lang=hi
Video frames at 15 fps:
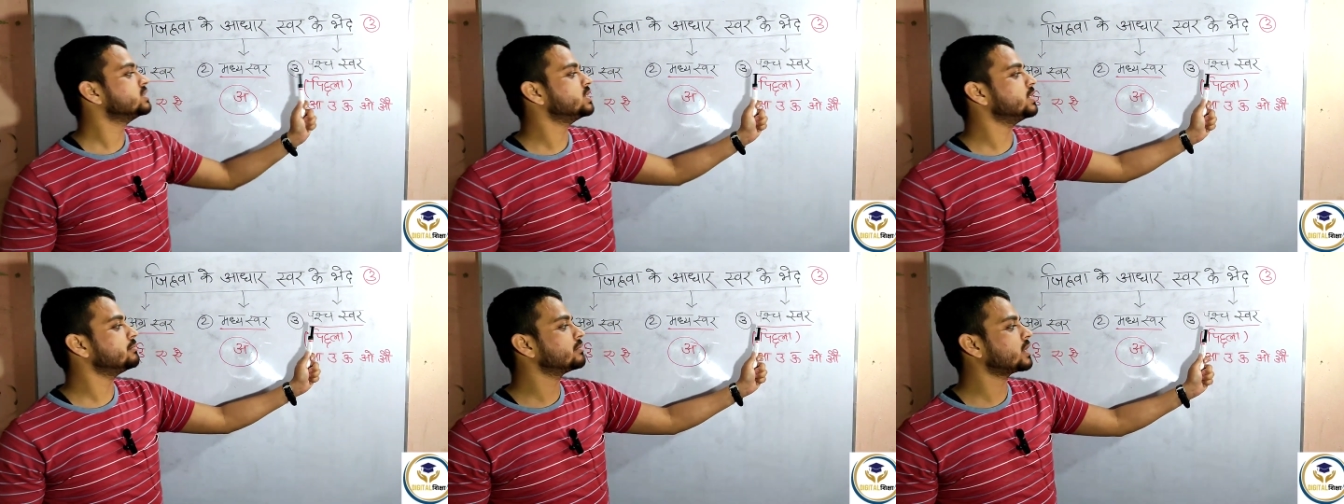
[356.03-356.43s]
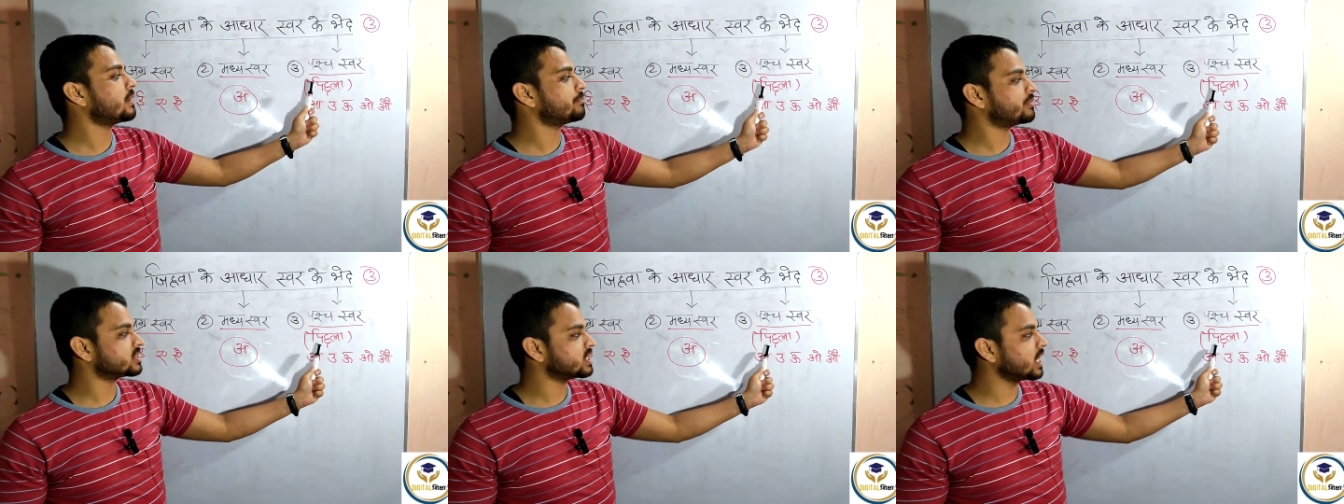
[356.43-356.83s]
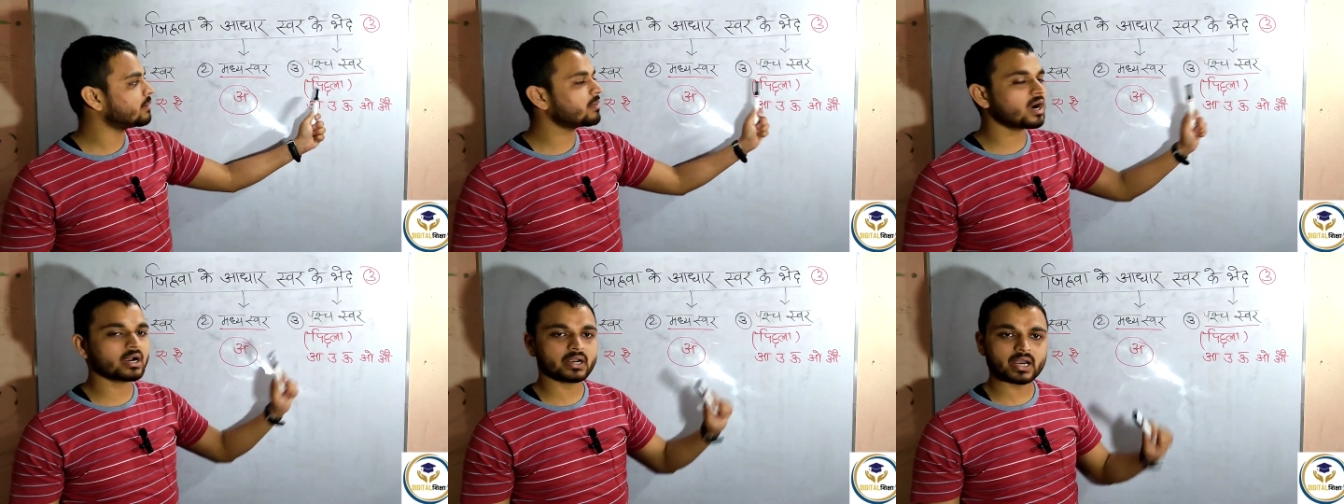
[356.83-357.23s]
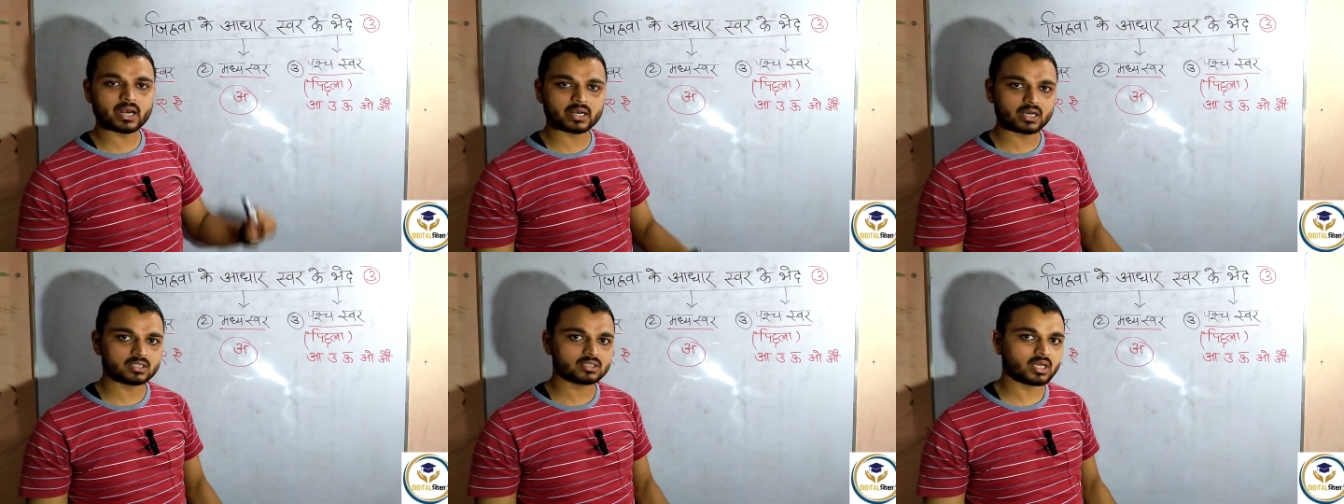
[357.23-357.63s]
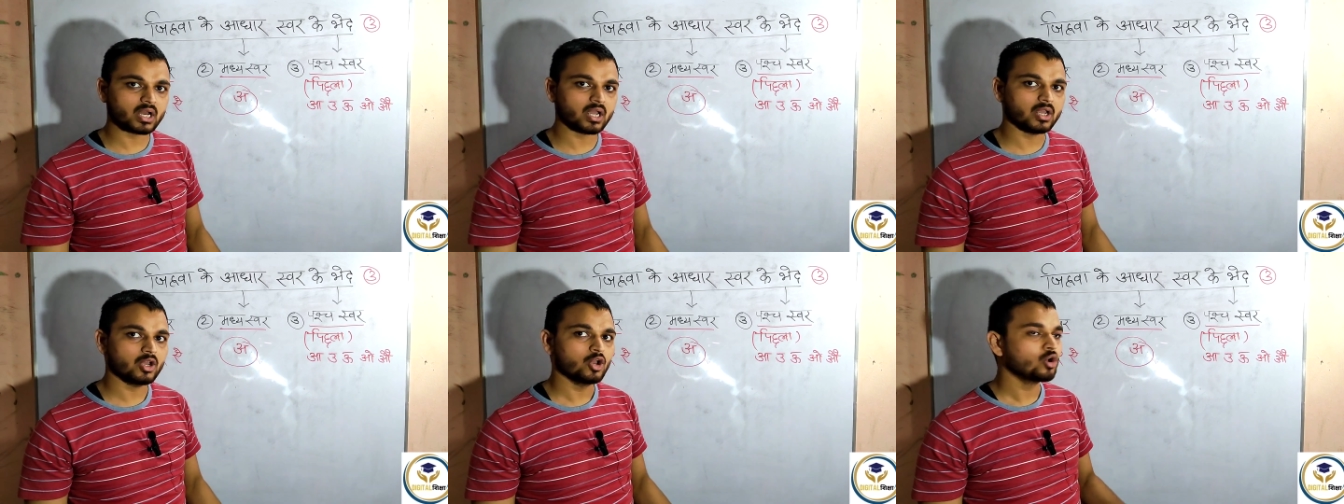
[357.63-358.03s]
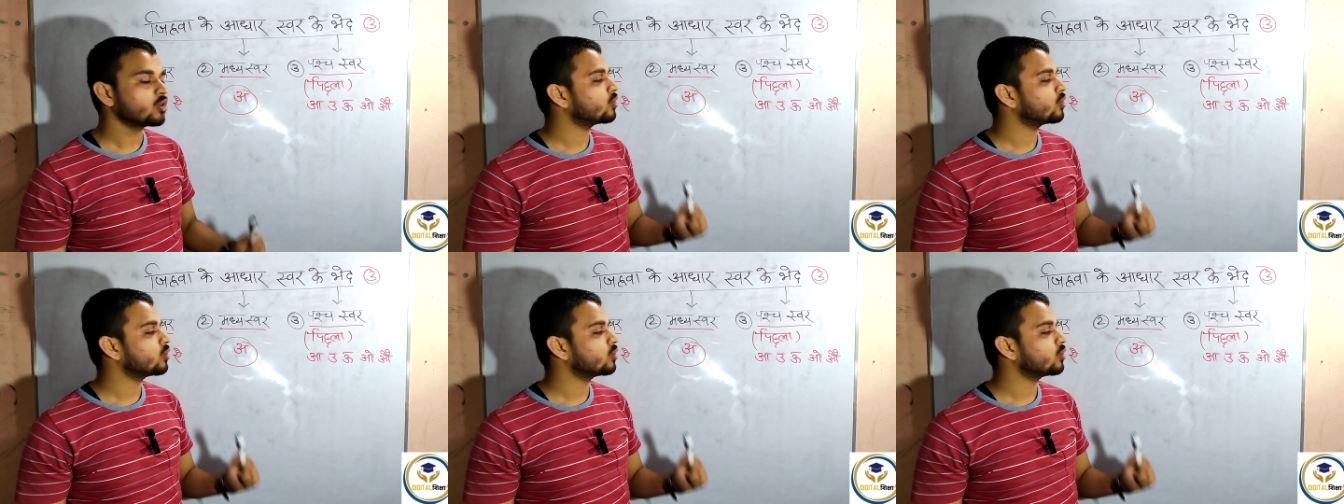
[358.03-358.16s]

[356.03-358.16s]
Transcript: जीव का पिछला भाग कार्य करता है